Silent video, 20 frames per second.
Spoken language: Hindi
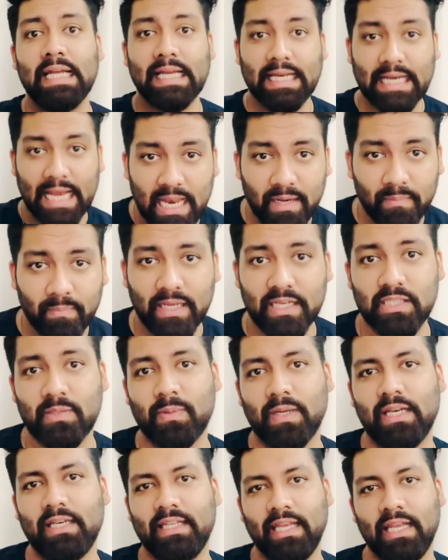ग्लैन
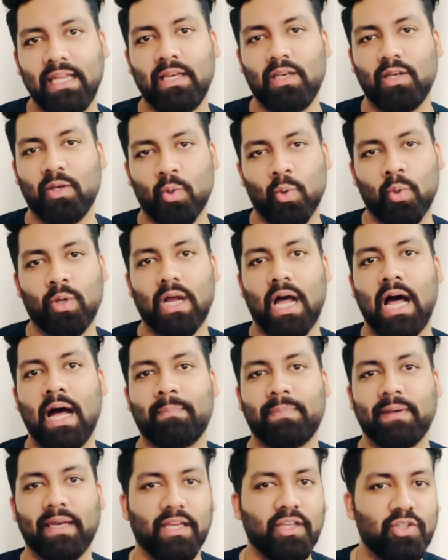मैक्सवेल ये लोग
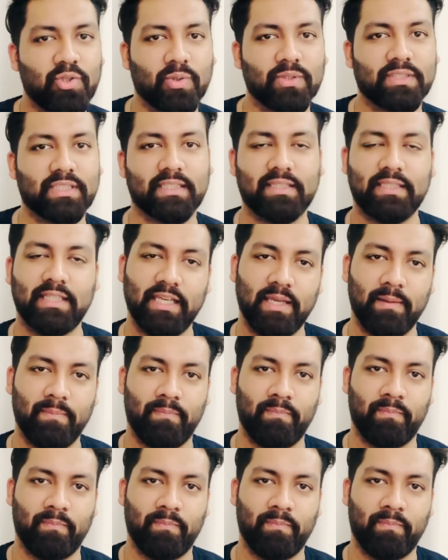आप नहीं छोड़ सकते ये